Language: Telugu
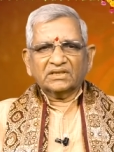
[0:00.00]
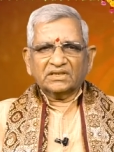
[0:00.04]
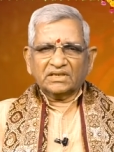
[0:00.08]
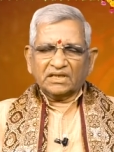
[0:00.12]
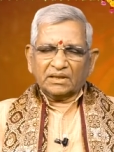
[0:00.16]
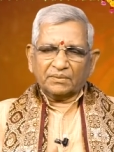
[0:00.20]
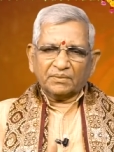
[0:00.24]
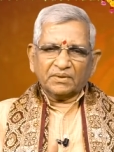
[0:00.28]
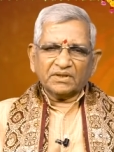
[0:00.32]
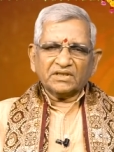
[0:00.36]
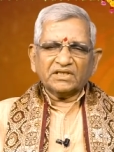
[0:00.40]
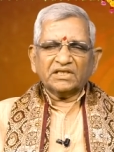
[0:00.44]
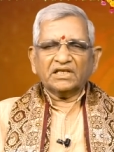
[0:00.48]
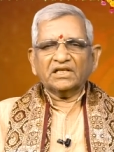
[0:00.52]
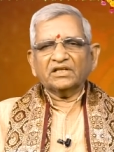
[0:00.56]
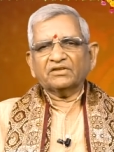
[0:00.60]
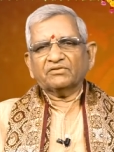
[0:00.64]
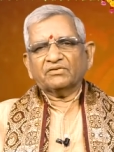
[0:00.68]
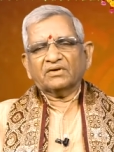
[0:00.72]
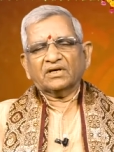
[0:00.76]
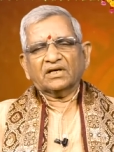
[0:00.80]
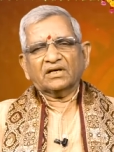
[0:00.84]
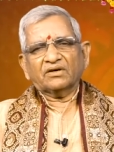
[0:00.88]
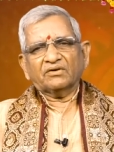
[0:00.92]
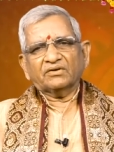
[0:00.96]
జన్మశని
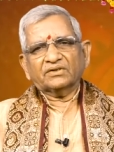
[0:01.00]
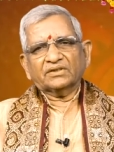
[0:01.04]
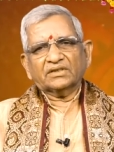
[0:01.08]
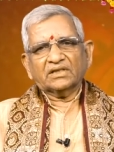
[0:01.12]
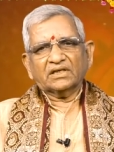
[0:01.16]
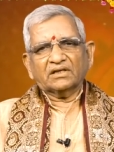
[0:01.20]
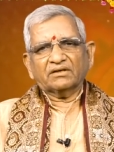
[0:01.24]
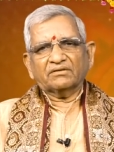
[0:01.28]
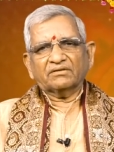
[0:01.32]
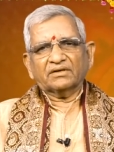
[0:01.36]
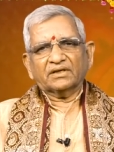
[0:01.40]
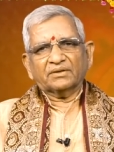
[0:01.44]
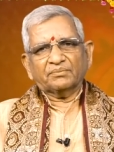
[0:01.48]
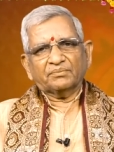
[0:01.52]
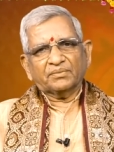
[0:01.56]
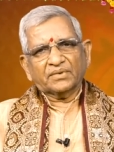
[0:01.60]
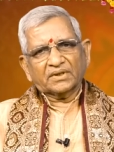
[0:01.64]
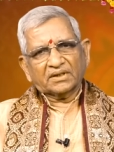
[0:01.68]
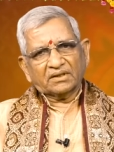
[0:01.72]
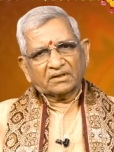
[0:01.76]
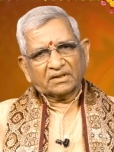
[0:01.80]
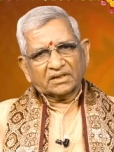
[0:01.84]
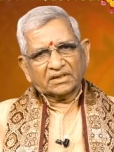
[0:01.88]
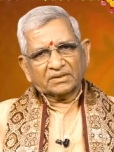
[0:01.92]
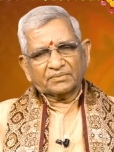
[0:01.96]
ద్వారా వచ్చేటువంటి
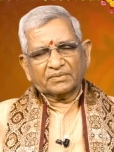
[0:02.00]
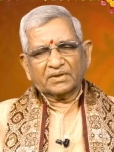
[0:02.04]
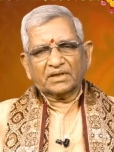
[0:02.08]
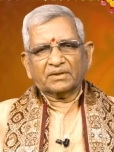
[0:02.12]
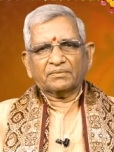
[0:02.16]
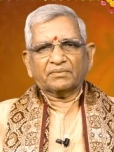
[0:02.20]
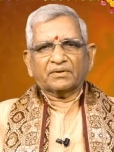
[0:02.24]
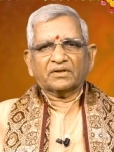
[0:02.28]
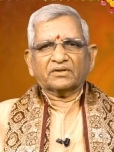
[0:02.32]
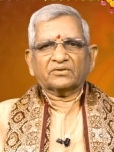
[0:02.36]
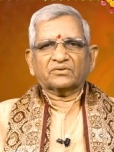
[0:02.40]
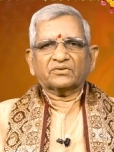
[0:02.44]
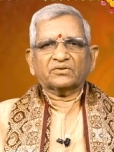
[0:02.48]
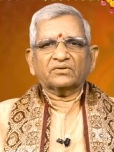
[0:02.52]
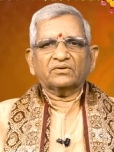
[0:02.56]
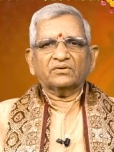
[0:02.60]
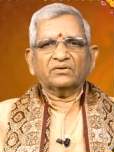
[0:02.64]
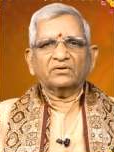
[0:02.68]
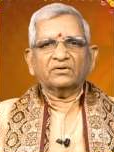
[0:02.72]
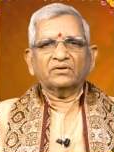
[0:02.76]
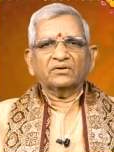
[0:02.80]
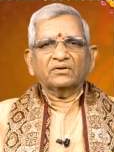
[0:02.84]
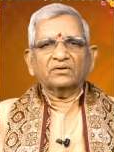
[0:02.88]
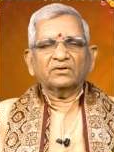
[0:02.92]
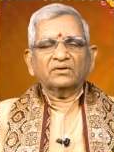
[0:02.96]
ఇబ్బందుల నుంచి బయటపడవచ్చు
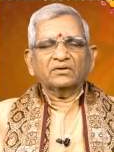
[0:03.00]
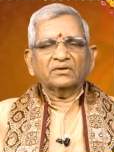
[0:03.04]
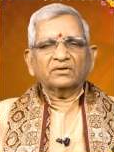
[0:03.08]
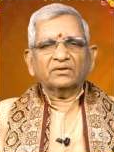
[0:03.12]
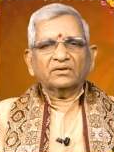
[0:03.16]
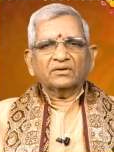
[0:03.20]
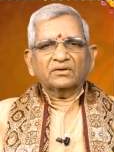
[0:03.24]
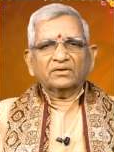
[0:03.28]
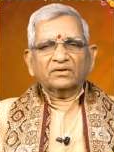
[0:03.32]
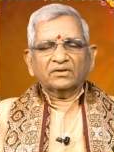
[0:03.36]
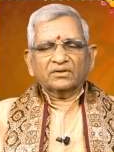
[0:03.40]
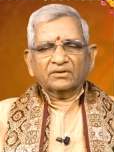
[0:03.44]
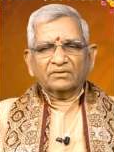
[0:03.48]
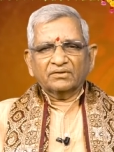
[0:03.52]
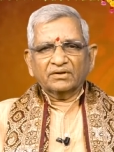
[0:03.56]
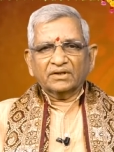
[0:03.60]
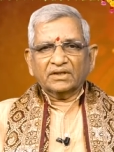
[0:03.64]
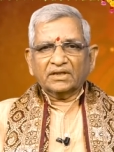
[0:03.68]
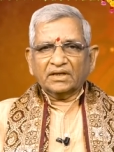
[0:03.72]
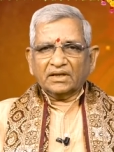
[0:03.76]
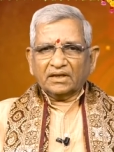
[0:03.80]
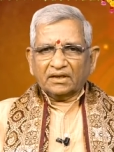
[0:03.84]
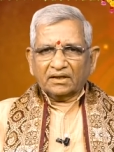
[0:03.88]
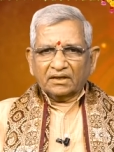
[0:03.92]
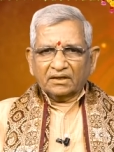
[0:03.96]

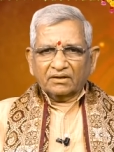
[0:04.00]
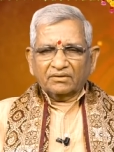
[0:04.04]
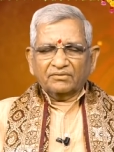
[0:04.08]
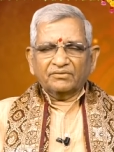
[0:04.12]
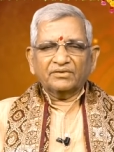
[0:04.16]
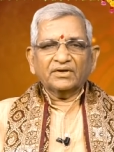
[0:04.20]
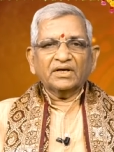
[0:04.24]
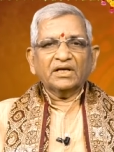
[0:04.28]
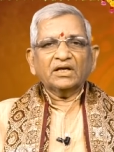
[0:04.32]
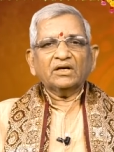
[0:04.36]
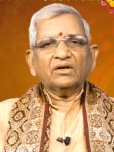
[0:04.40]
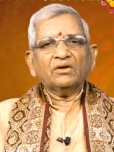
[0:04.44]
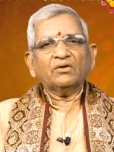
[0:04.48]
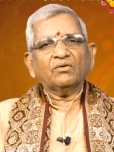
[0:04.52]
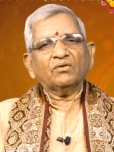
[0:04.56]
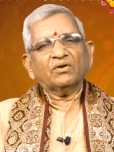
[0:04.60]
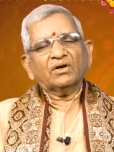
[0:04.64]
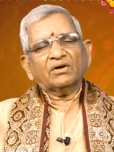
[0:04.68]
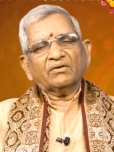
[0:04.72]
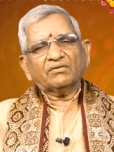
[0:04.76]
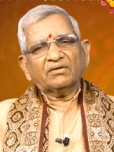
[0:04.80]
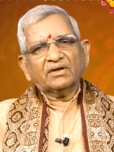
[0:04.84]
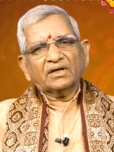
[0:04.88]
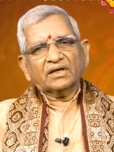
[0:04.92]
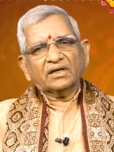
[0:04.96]
ద్వితీయ వేయంలో
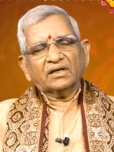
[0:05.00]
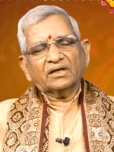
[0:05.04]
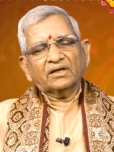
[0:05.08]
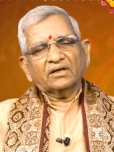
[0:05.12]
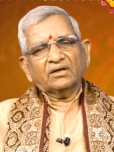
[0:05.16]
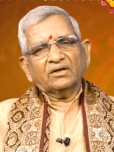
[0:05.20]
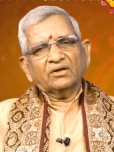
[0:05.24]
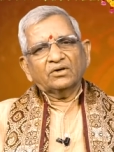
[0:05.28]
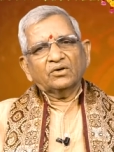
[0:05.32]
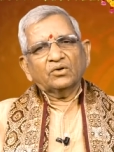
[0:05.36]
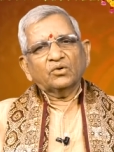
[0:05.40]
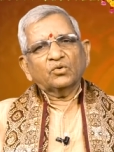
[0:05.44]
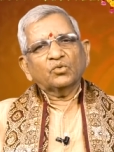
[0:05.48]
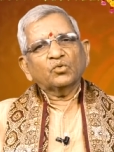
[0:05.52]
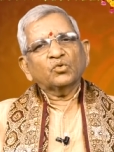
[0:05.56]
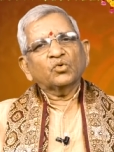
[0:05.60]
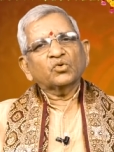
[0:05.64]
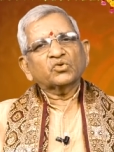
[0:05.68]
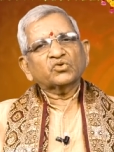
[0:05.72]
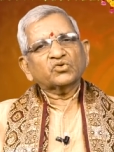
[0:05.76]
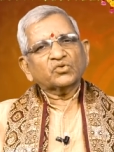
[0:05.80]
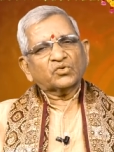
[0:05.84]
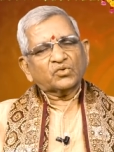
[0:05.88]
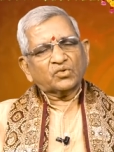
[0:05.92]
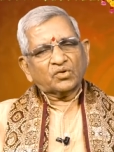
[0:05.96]
ఉన్నటువంటి
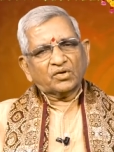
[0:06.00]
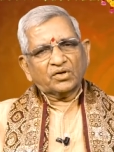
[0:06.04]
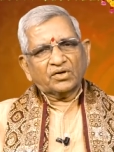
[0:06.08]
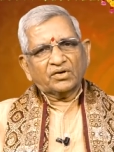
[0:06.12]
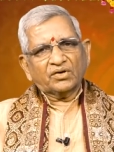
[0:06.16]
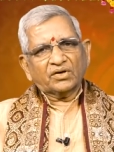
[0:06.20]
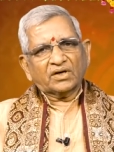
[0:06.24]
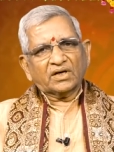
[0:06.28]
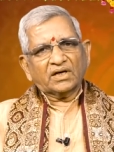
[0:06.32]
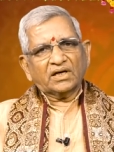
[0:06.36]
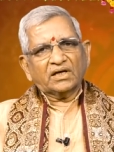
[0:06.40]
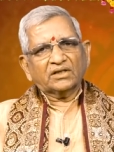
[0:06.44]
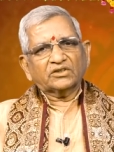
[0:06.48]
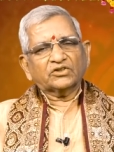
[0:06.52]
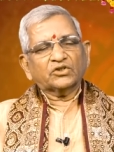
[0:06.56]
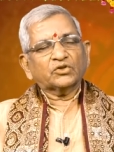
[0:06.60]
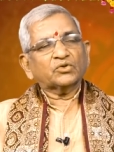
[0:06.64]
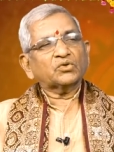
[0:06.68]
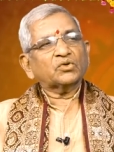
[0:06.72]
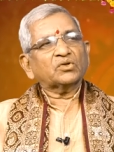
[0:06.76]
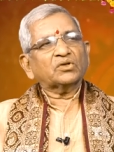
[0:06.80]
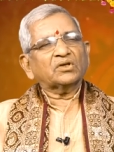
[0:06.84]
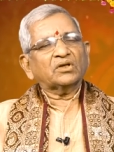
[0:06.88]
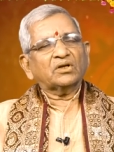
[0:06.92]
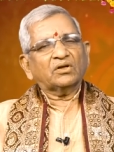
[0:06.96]
గురుశుక్రుల యొక్క
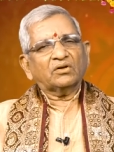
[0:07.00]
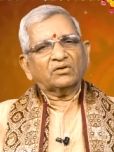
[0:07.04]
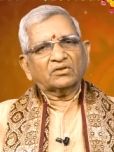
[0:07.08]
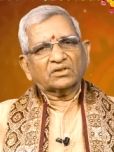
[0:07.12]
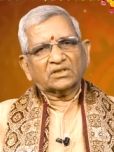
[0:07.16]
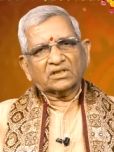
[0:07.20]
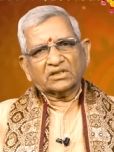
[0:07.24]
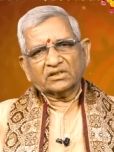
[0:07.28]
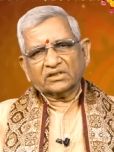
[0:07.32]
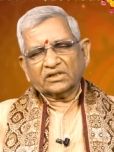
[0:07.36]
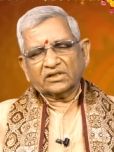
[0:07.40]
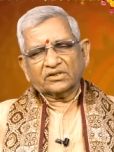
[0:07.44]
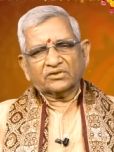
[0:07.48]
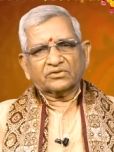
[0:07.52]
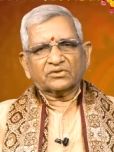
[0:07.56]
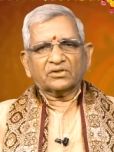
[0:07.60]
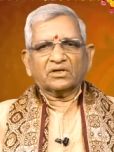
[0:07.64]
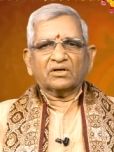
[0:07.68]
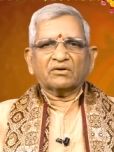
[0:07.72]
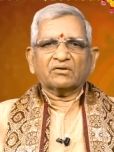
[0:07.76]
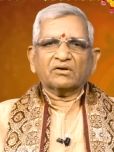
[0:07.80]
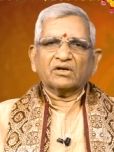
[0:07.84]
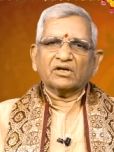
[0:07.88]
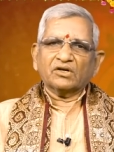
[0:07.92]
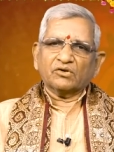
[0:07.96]
చతుర్థంలో
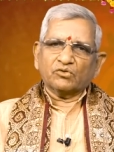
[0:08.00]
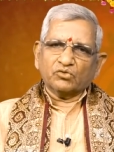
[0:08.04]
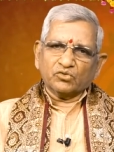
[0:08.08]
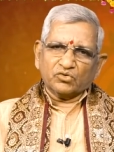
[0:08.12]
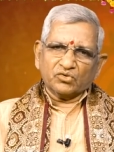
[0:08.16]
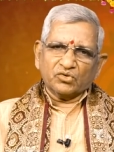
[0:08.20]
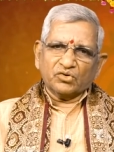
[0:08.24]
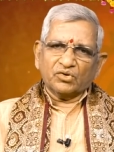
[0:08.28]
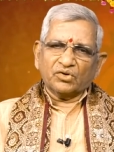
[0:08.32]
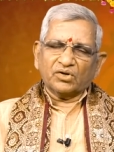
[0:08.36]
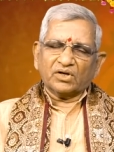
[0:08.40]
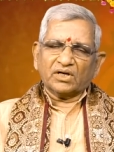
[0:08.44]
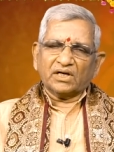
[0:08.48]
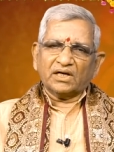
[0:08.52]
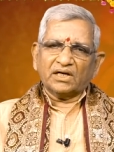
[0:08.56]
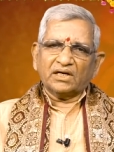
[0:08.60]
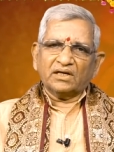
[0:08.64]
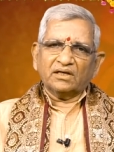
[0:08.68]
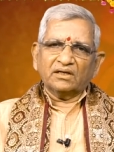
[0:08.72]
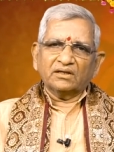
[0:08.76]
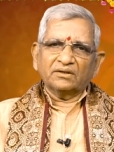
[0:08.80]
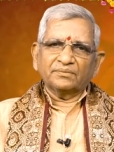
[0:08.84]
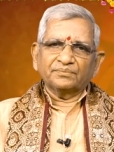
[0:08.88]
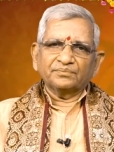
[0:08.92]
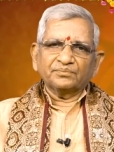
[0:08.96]
సంచరిస్తున్నటువంటి కుజుని యొక్క
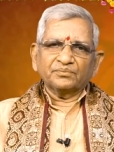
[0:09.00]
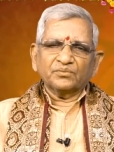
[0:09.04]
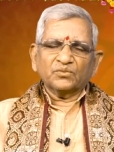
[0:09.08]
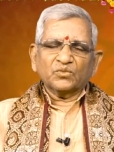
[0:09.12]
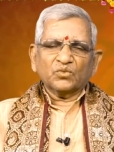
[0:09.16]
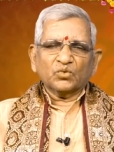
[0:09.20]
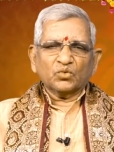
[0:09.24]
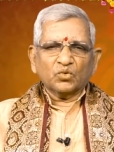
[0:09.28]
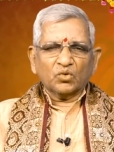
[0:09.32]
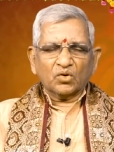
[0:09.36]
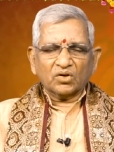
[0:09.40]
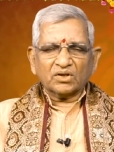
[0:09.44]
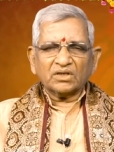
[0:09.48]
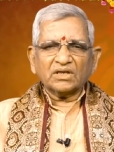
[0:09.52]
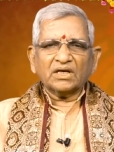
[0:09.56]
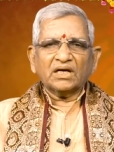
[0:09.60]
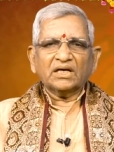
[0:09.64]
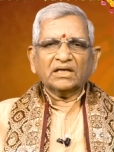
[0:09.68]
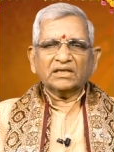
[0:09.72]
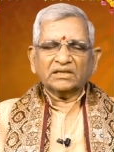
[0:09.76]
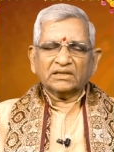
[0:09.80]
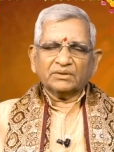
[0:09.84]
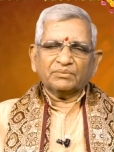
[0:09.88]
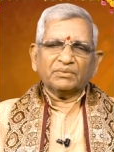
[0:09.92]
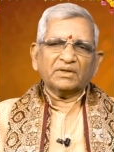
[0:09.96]
దోషాల
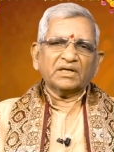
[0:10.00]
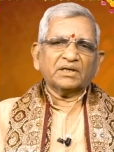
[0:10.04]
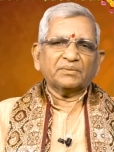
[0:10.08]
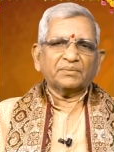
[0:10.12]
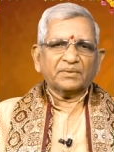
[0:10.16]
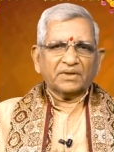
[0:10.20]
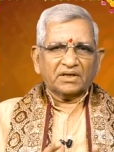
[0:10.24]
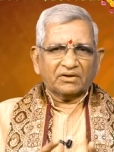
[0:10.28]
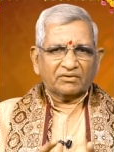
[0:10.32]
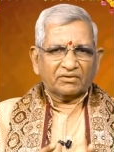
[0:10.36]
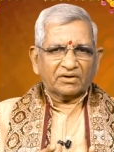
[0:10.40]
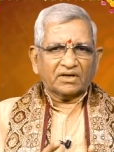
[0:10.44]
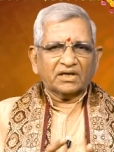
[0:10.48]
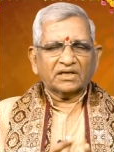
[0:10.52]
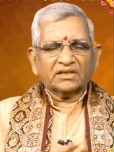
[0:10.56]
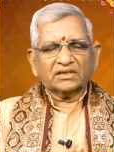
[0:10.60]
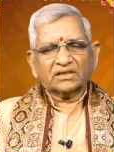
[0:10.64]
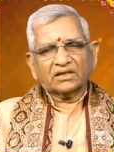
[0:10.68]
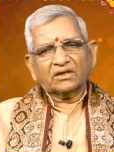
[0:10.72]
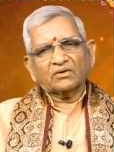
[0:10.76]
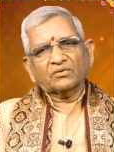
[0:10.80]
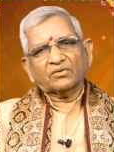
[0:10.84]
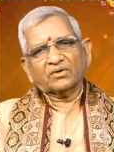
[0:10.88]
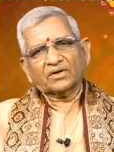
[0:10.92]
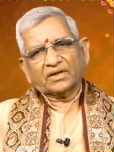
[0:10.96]
నుంచి బయటపడే
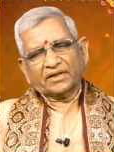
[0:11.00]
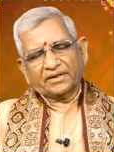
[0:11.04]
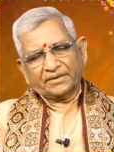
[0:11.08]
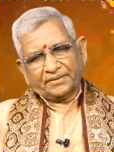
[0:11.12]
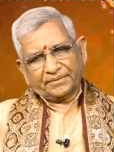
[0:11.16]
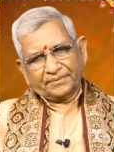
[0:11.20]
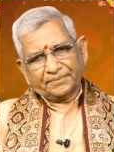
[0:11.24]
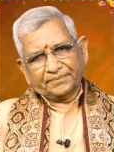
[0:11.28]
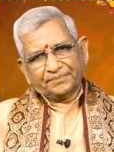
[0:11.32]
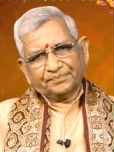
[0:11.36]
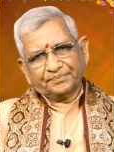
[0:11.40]
అవకాశాలు ఉంటాయి